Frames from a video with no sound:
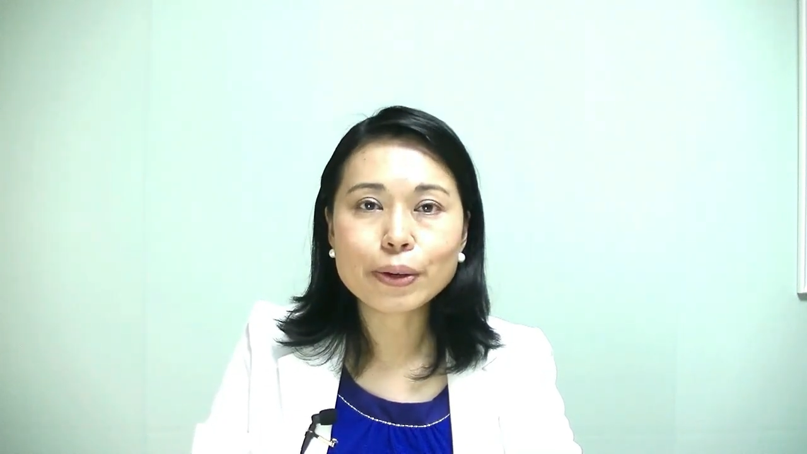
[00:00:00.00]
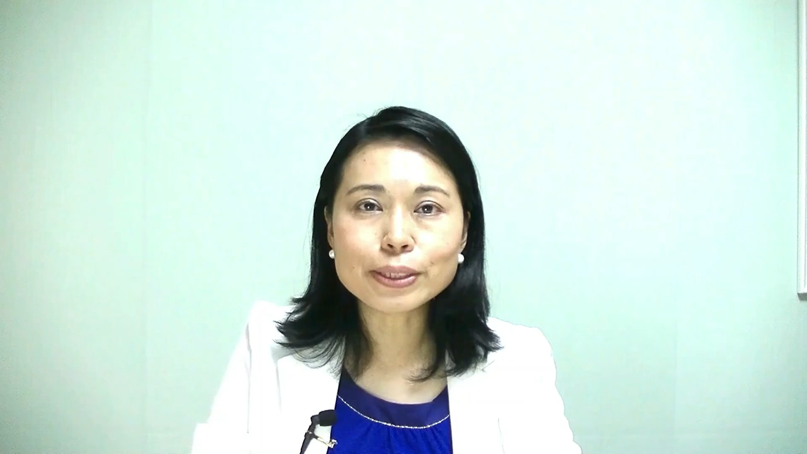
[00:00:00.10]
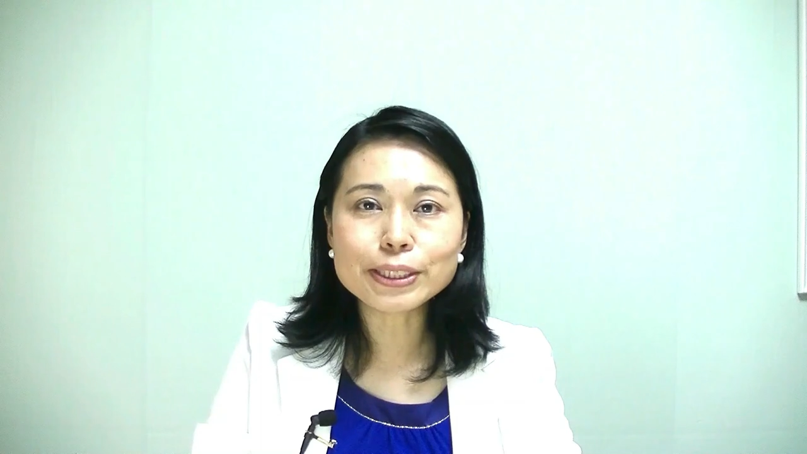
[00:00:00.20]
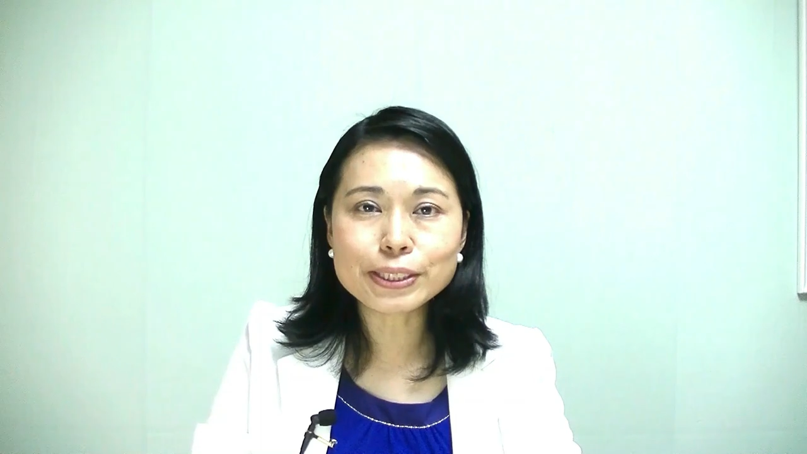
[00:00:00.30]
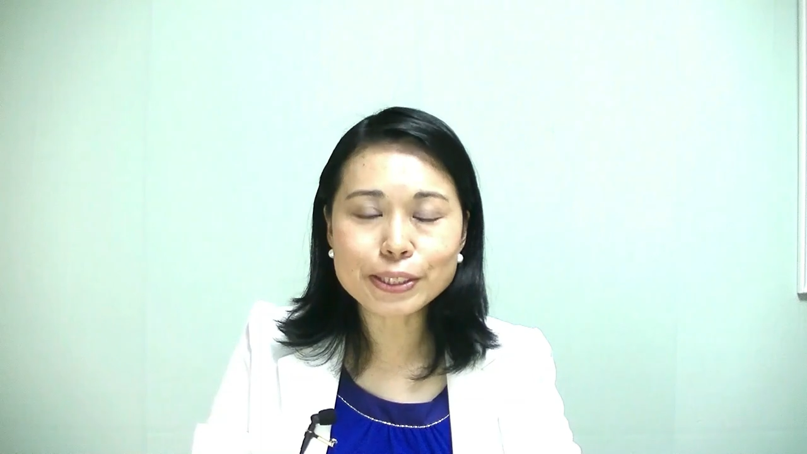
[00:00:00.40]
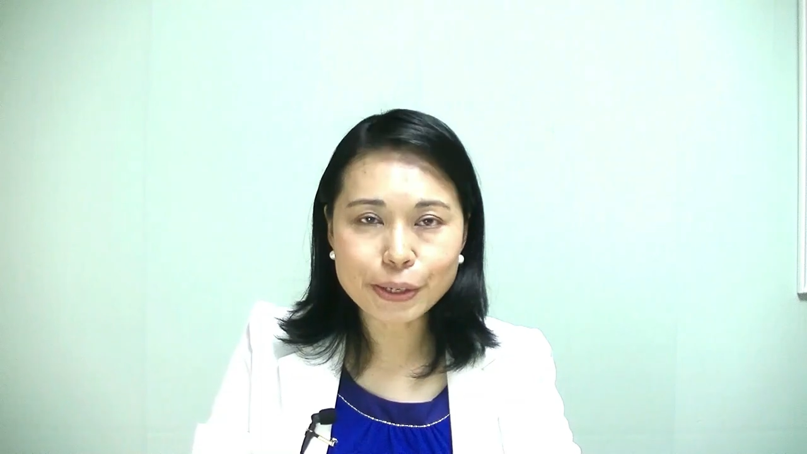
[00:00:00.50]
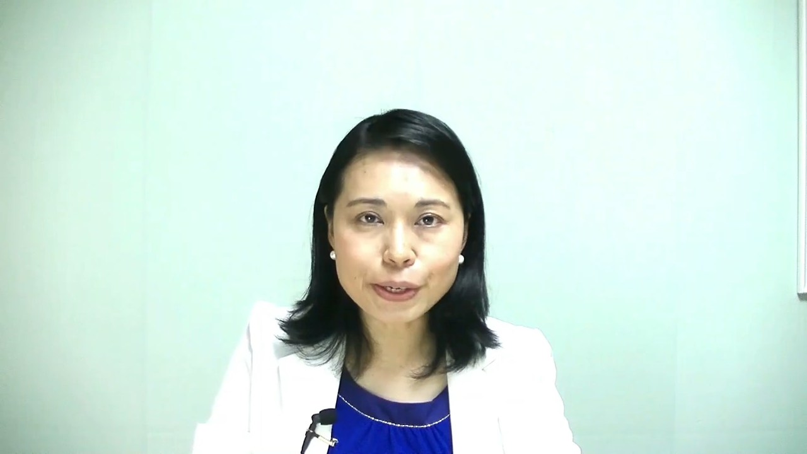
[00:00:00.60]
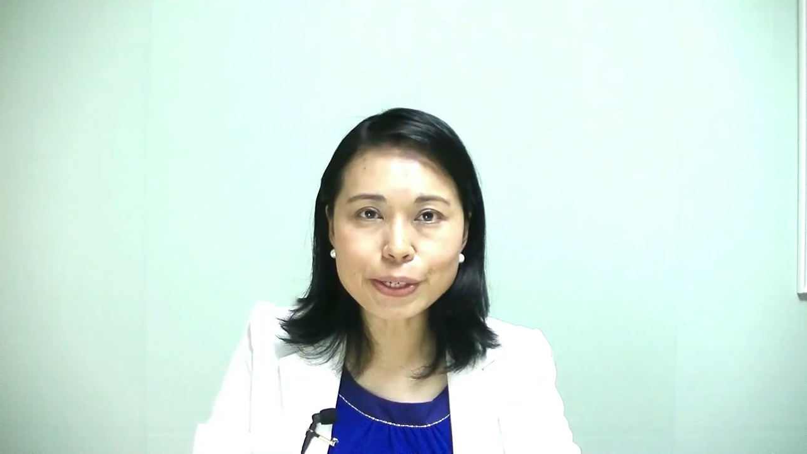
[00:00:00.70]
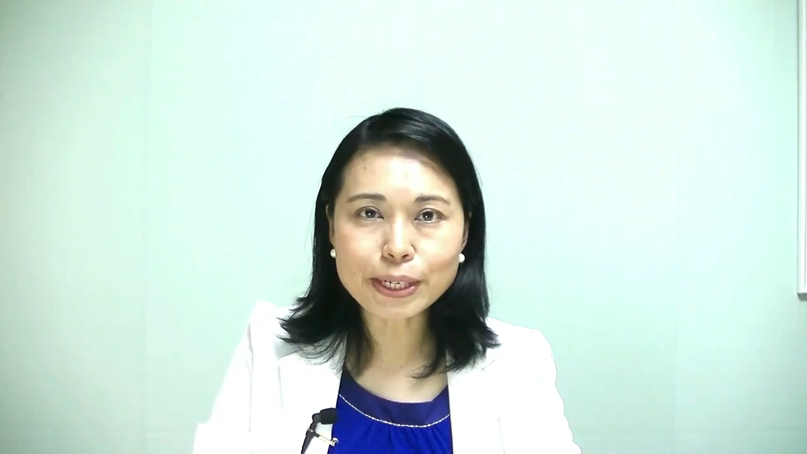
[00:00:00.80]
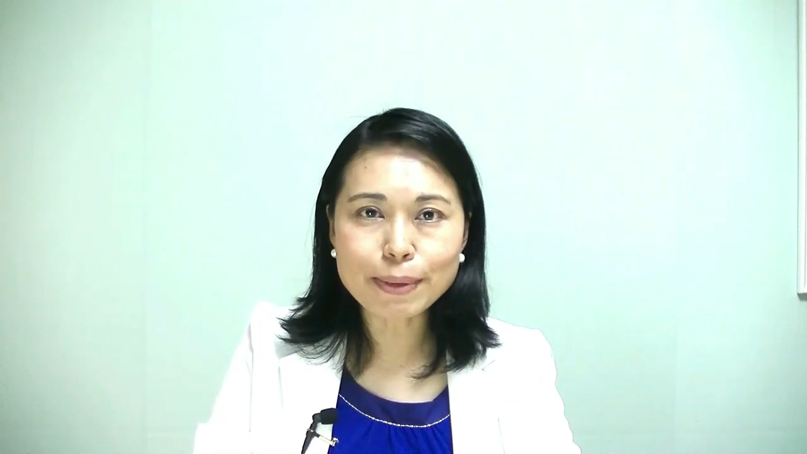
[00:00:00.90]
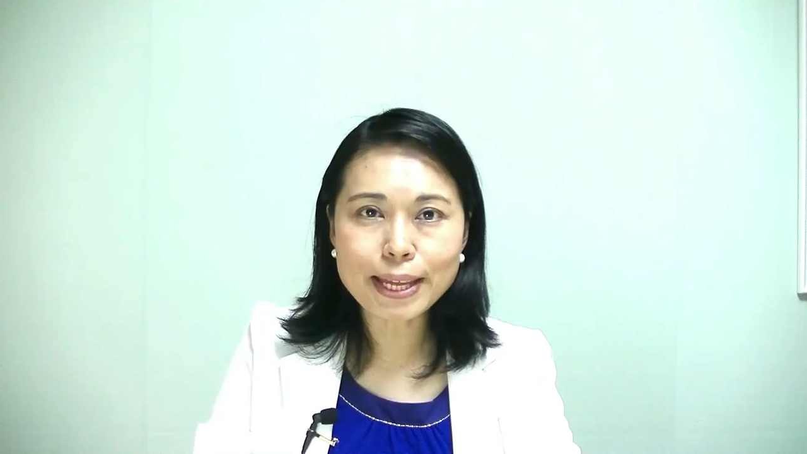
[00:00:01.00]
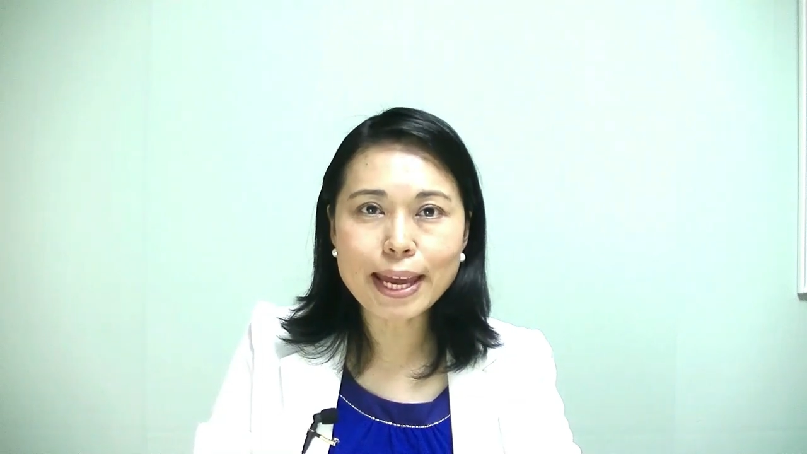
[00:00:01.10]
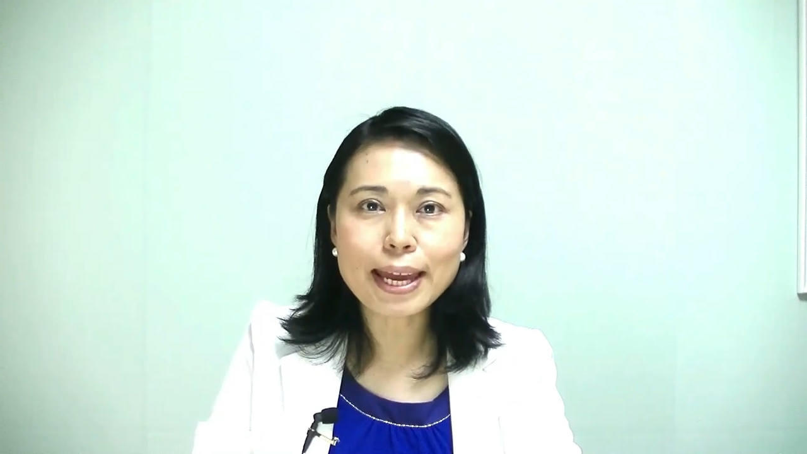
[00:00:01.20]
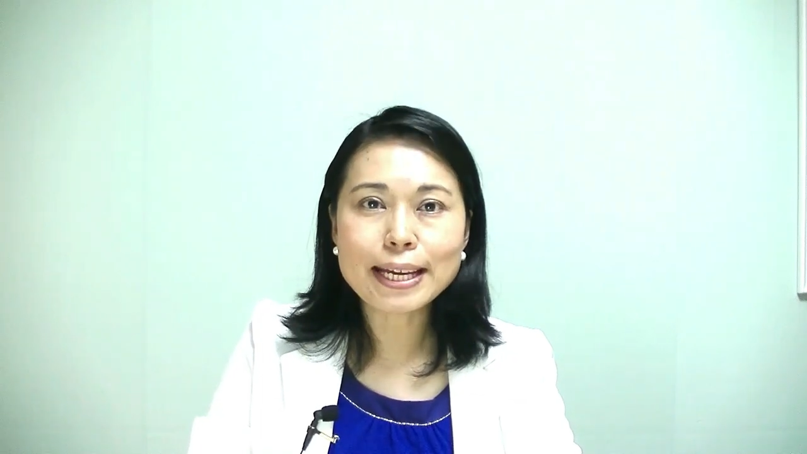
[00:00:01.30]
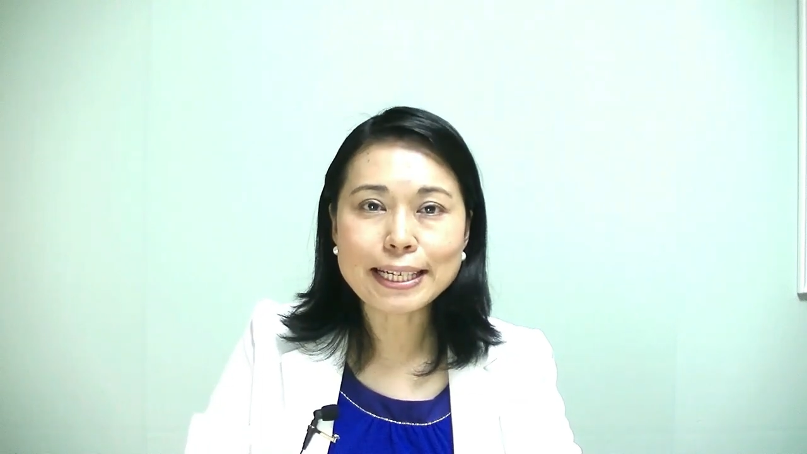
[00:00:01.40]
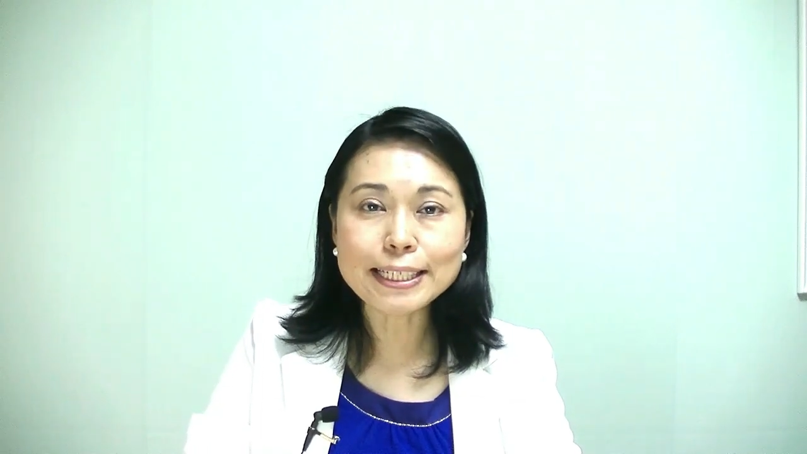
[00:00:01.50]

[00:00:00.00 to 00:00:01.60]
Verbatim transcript: コッスン教育ラボで